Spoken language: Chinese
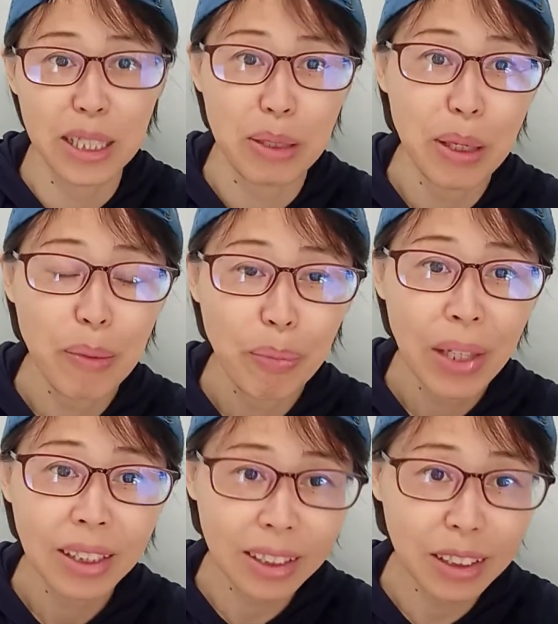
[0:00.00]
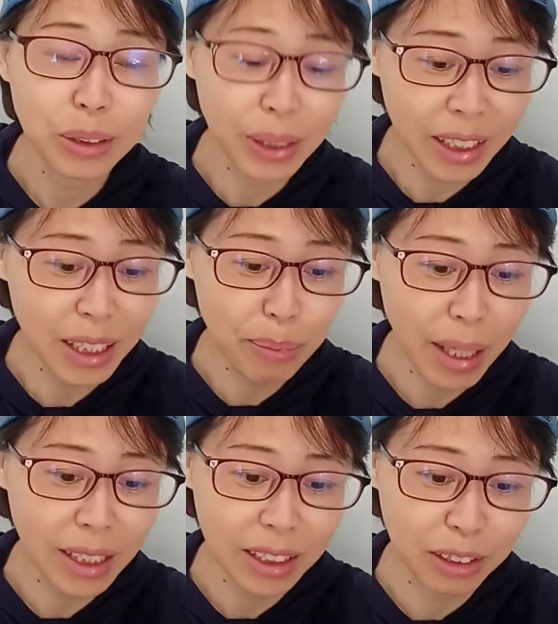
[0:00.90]
可以，自己却可以
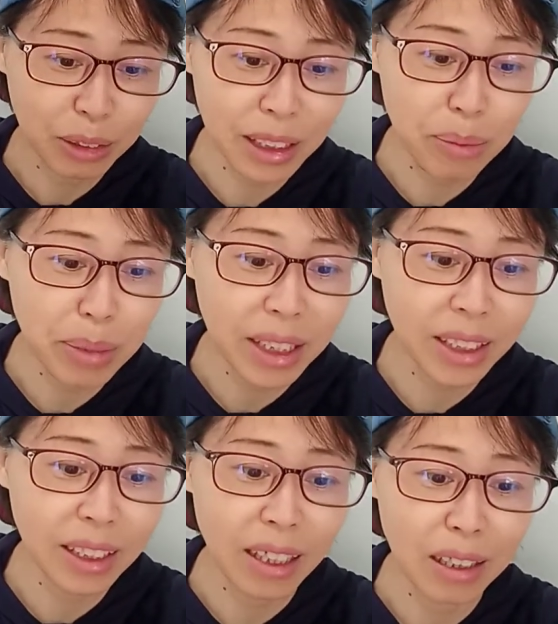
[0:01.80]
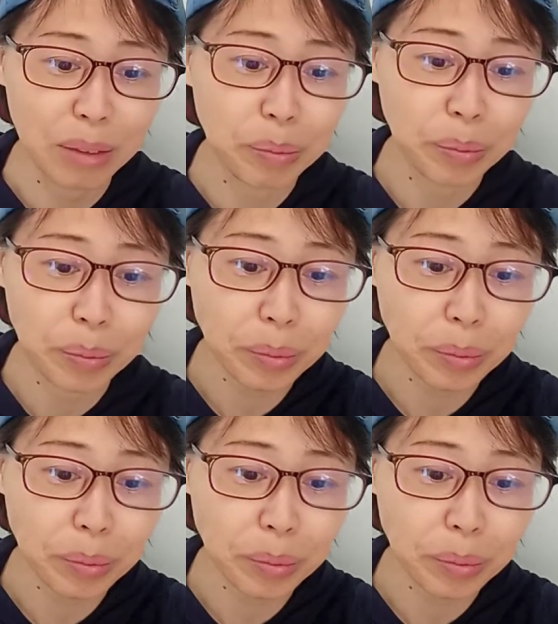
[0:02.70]
拍这个亲密戏哈。